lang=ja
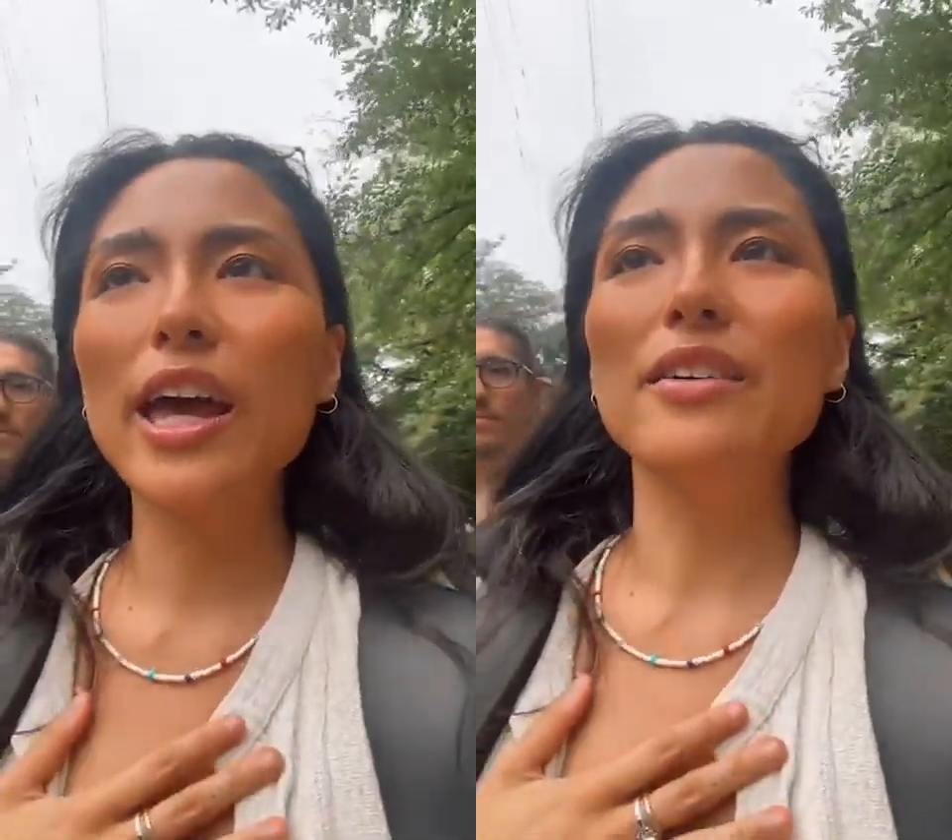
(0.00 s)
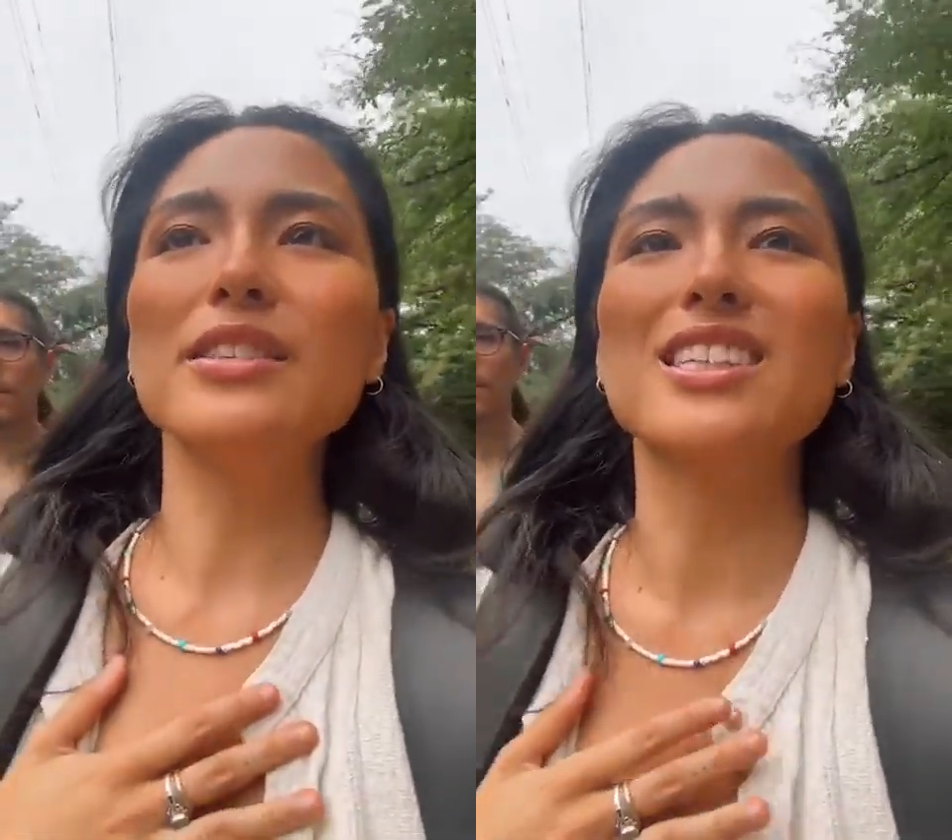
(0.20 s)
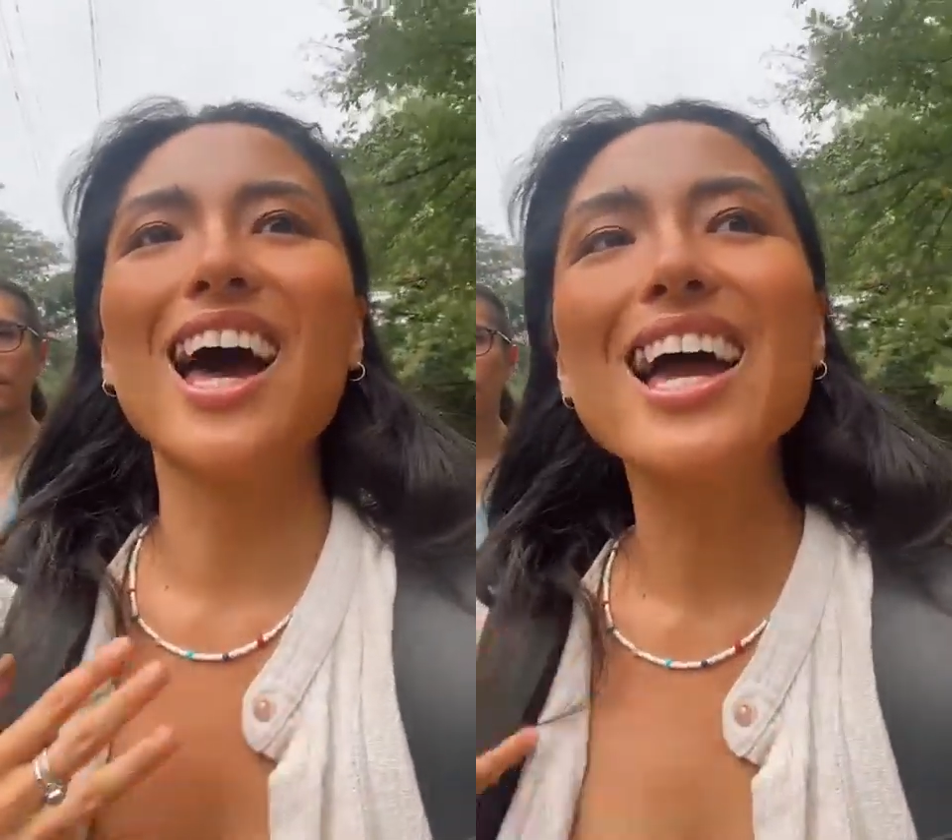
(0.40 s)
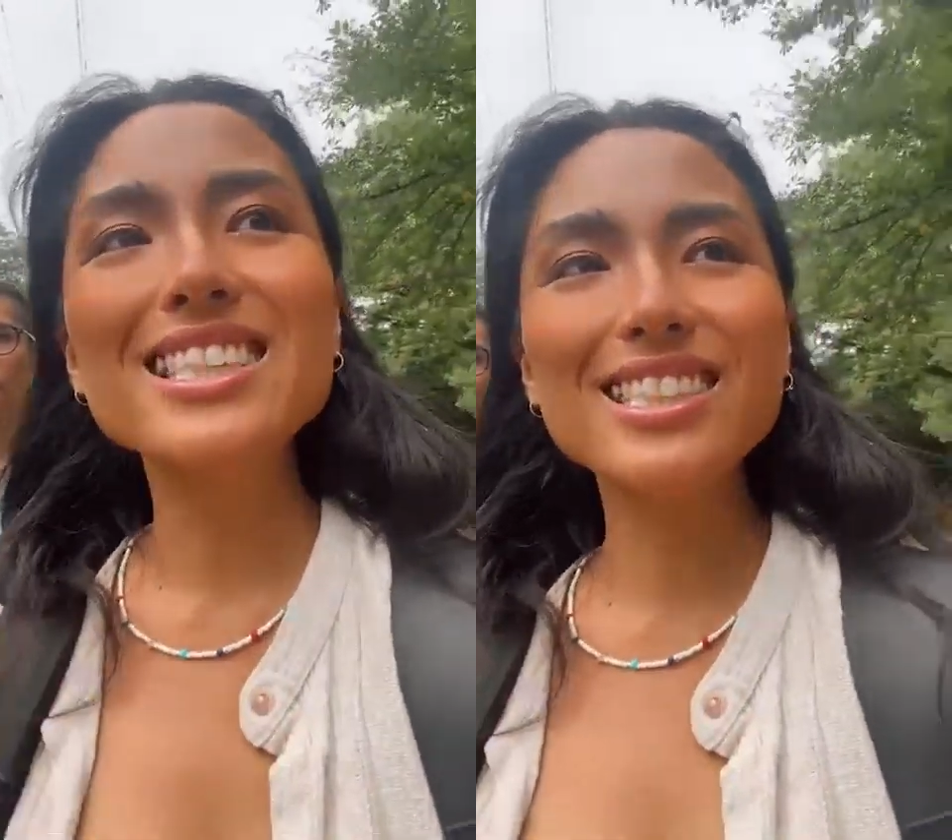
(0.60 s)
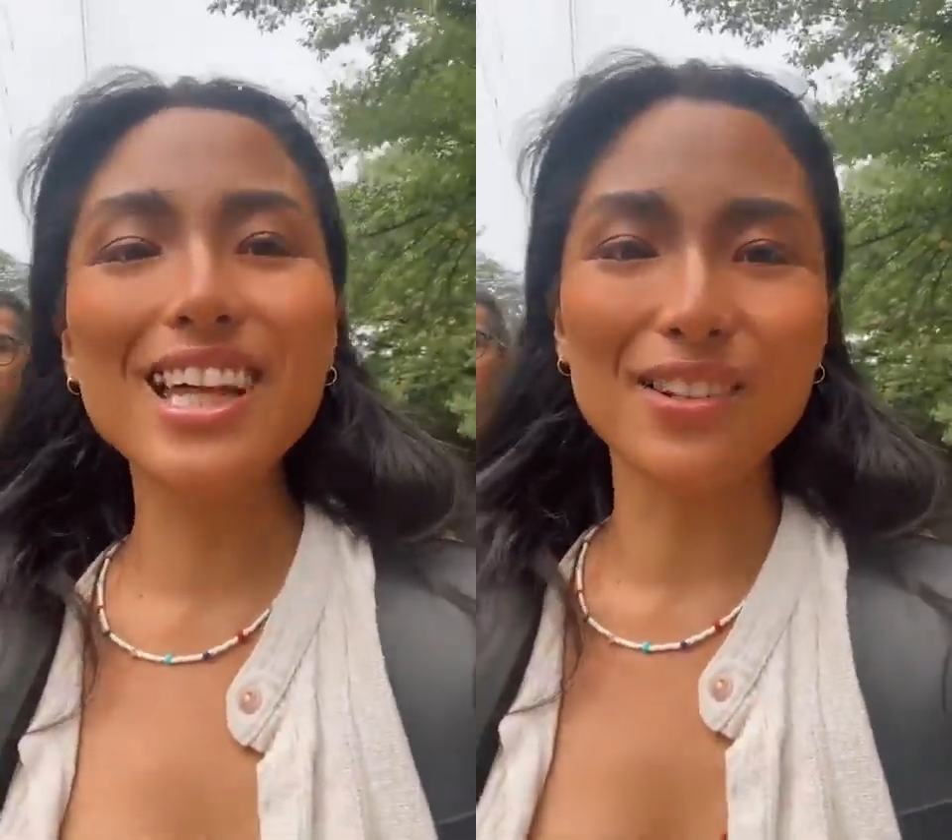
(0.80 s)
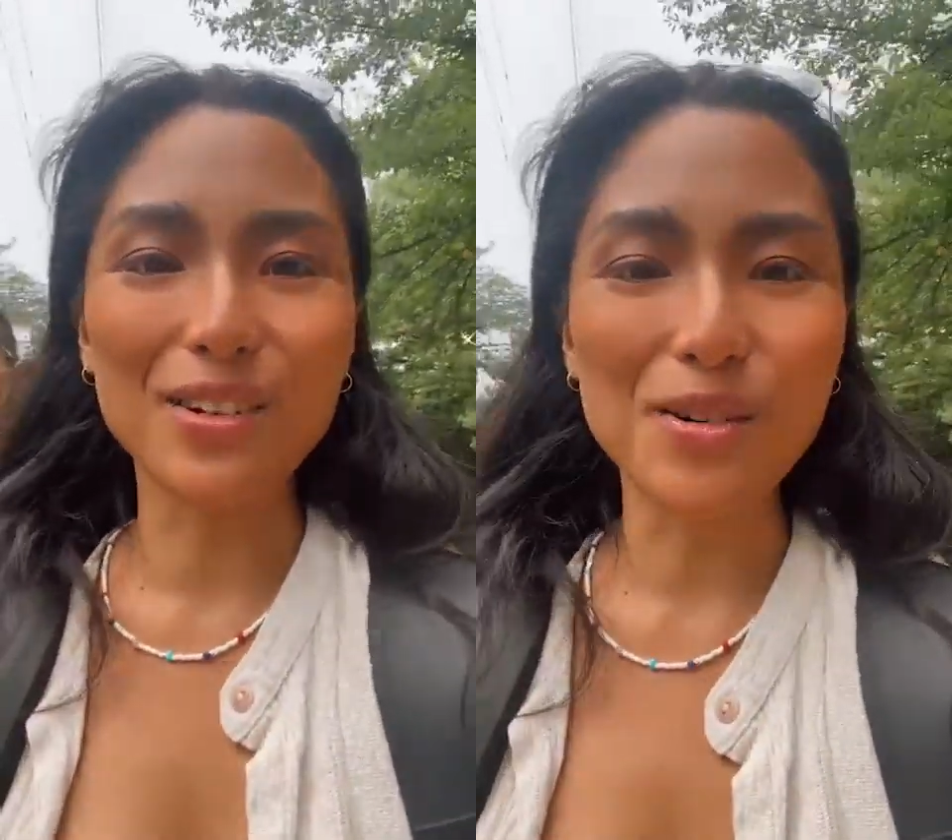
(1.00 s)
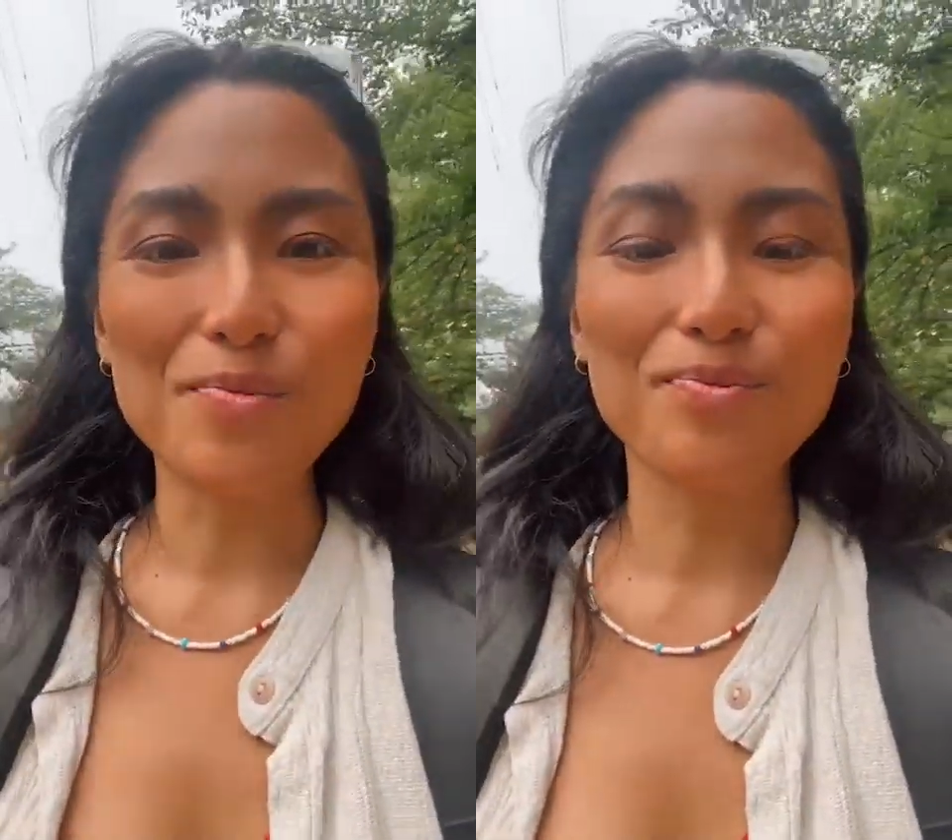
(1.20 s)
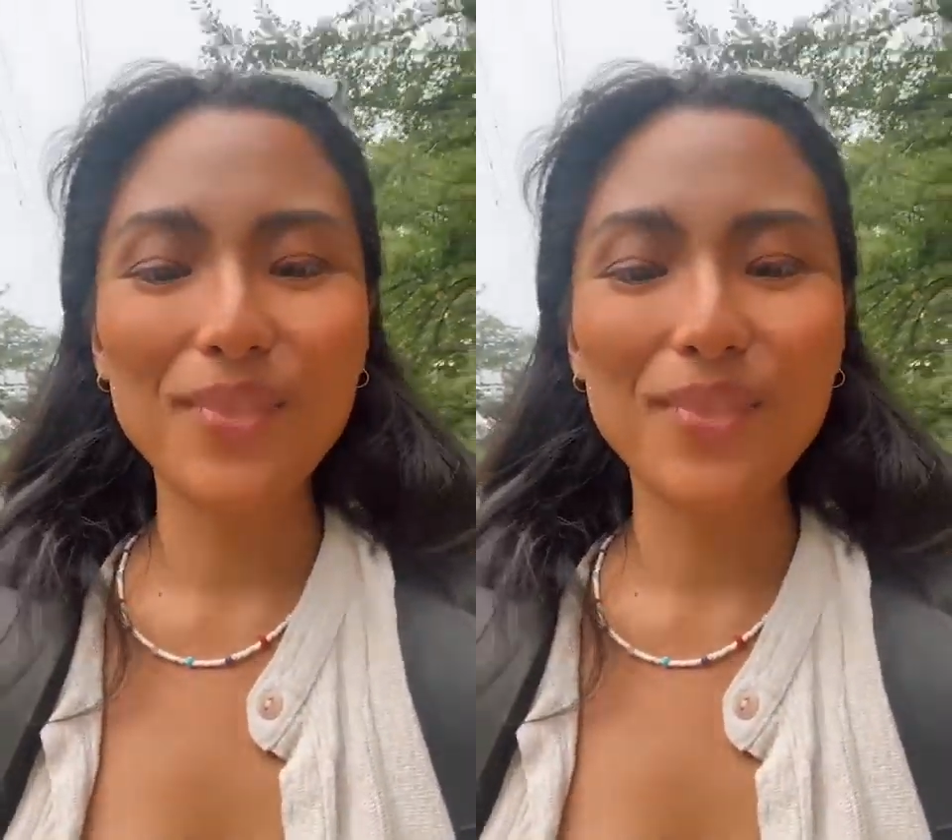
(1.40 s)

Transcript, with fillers: 平穏って大事なの。